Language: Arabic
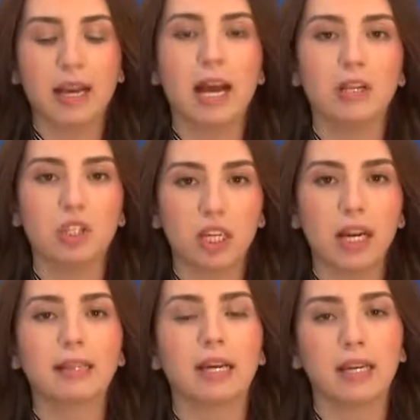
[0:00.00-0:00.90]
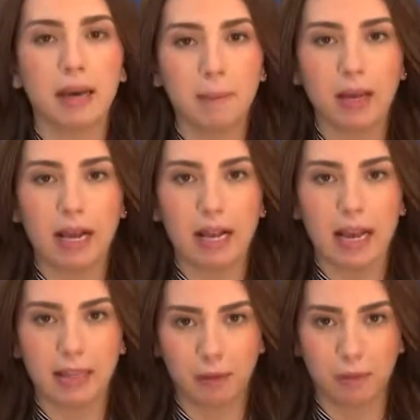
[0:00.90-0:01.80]
رح نشتغل تنكمل على
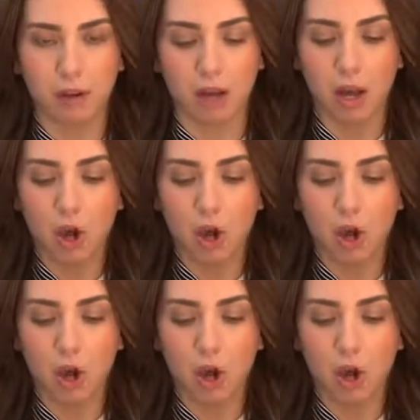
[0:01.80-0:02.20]
هدفنا